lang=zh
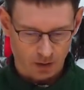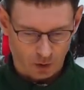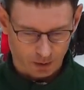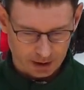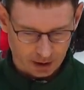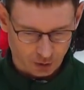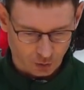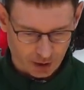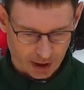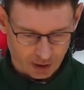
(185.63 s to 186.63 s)
我们的
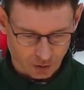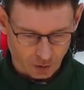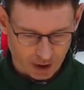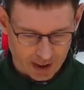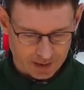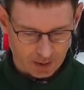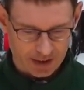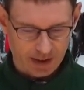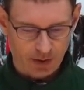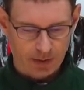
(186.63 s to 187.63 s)
主天主耶稣
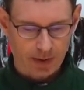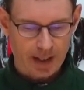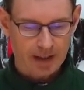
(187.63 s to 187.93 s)
基督，